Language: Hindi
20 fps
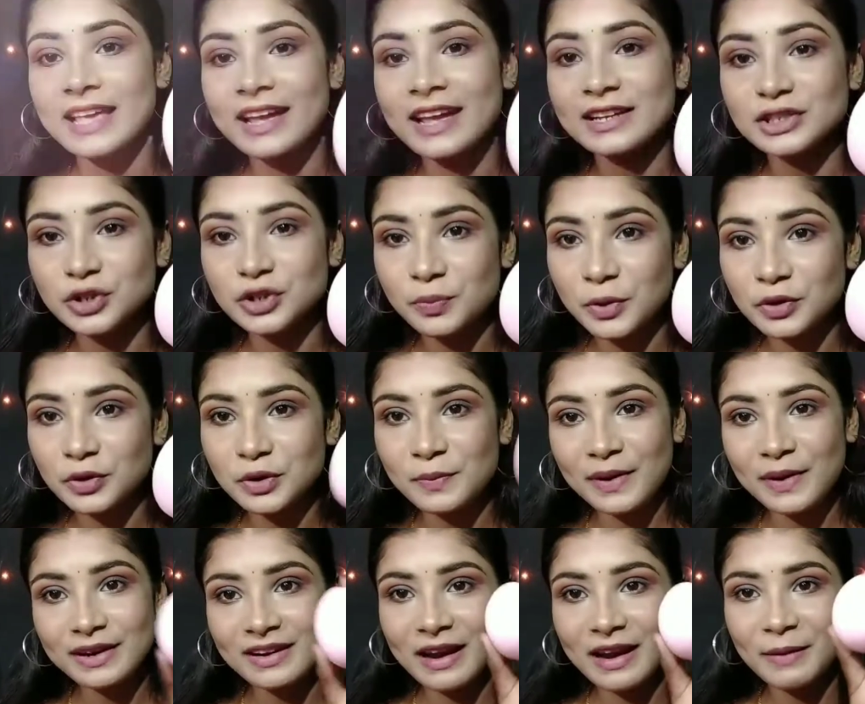सेकंड जो ब्यूटी
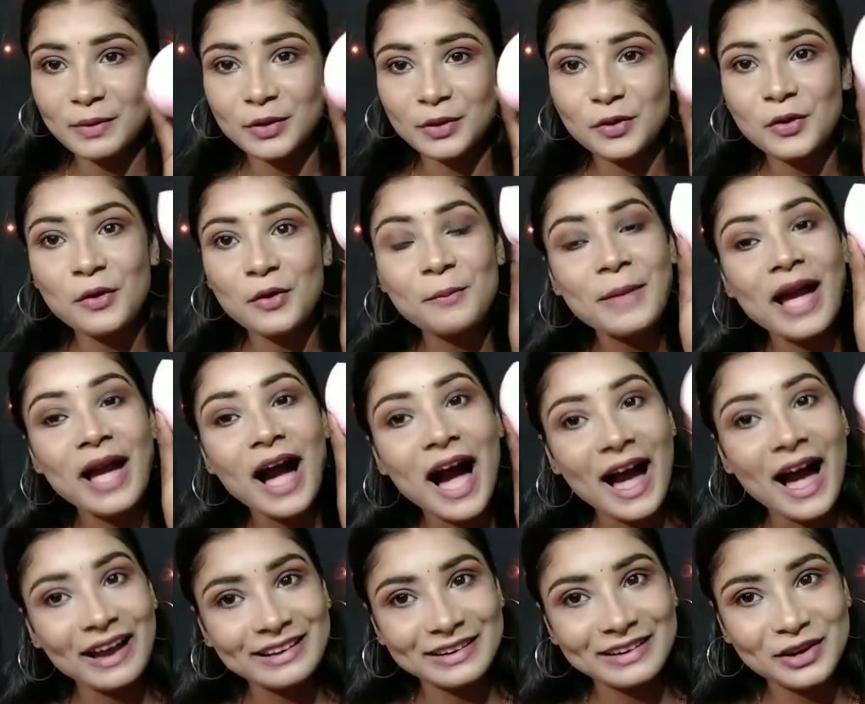ब्लेंडर आप लोगों को मैं
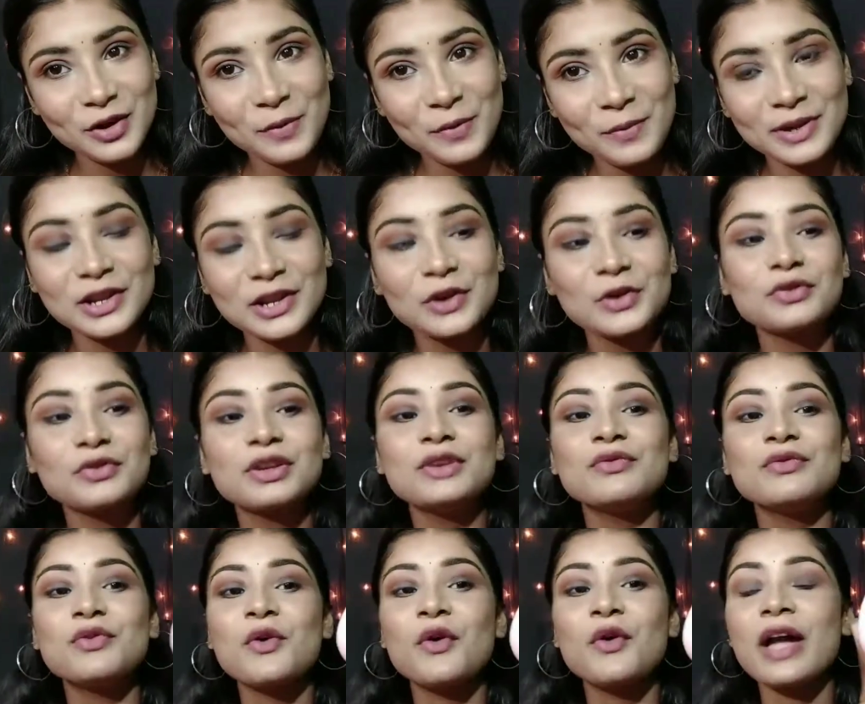हाईली रिकमेंड करूंगी
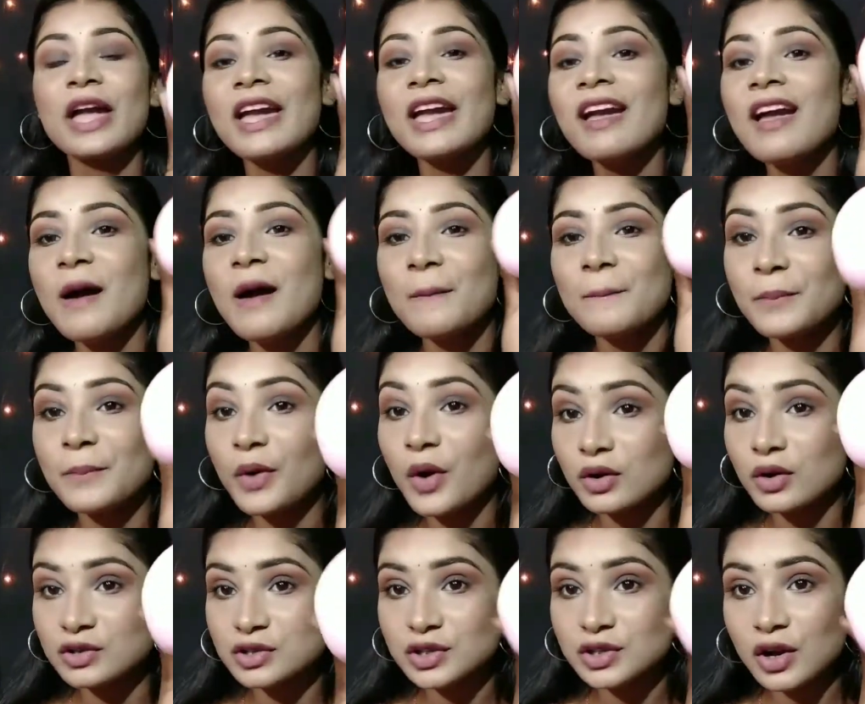वो है
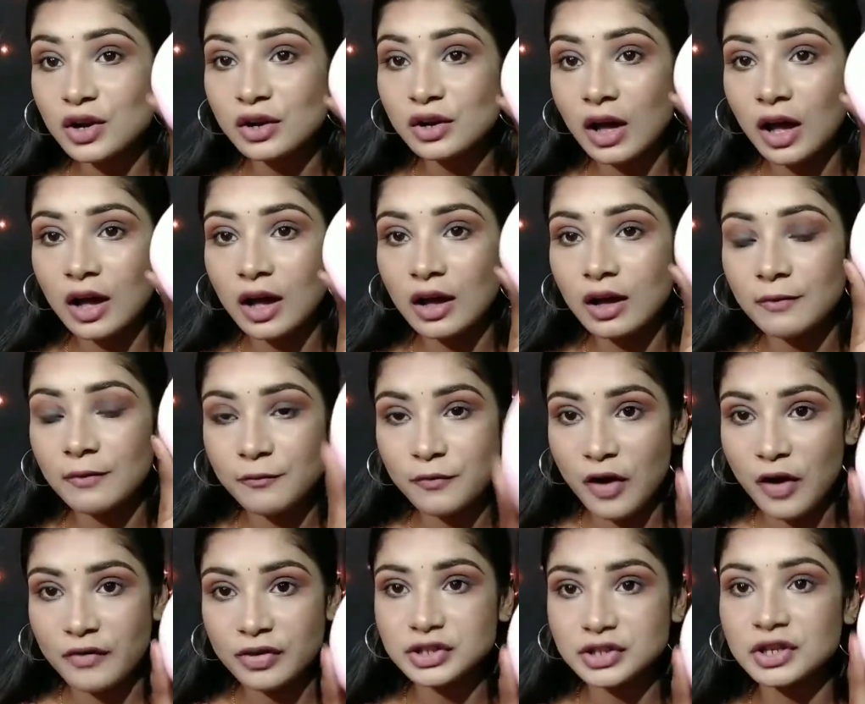ब्रॉन्जॉन
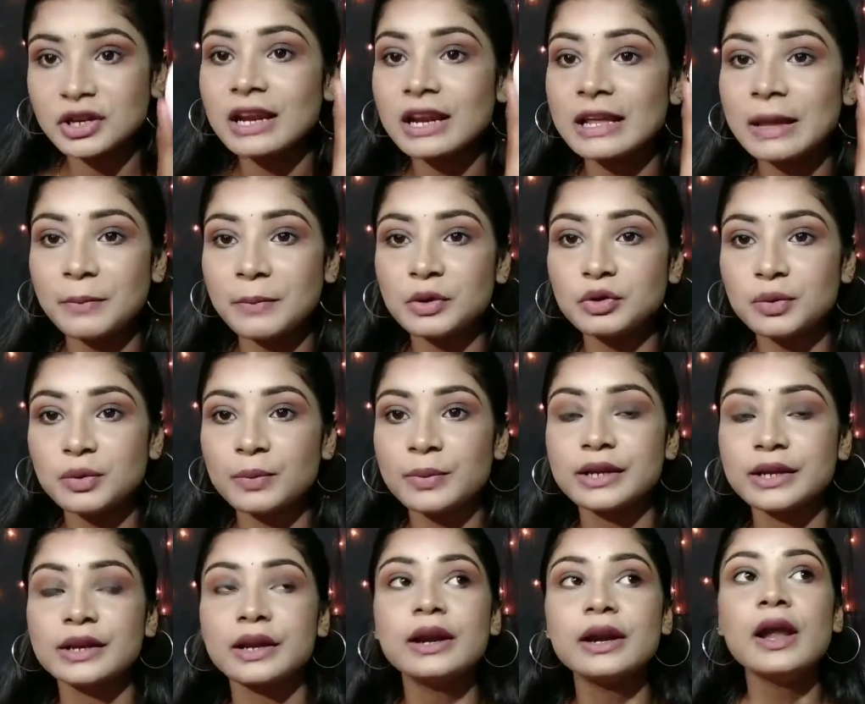प्रोफेशनल का ब्यूटी
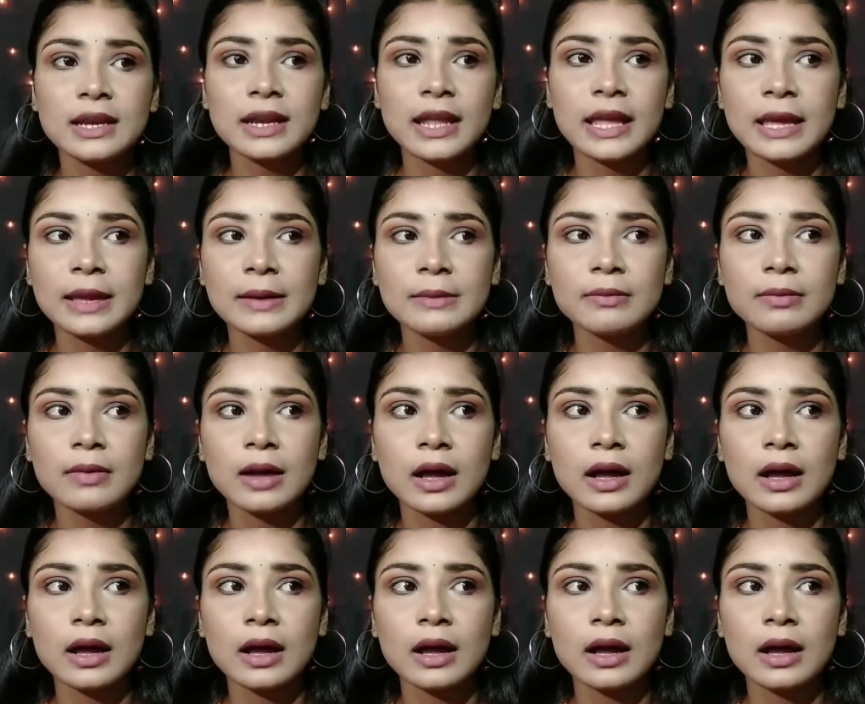ब्लेंडर नेम